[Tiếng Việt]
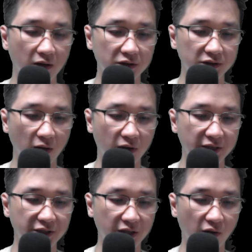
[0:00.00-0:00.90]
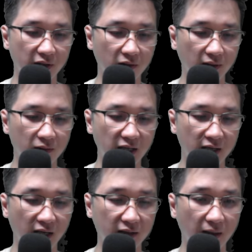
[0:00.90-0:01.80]
Sau khi chi đội yêu tộc
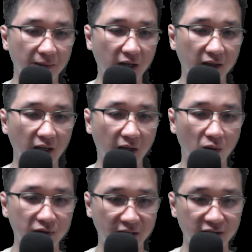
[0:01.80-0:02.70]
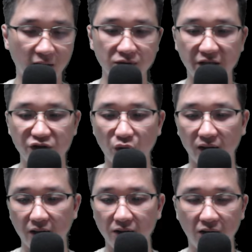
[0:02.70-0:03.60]
gian nan tập kết thì cũng nhanh chóng di chuyển
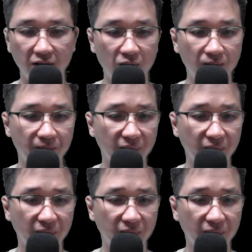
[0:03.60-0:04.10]
tới hướng đông.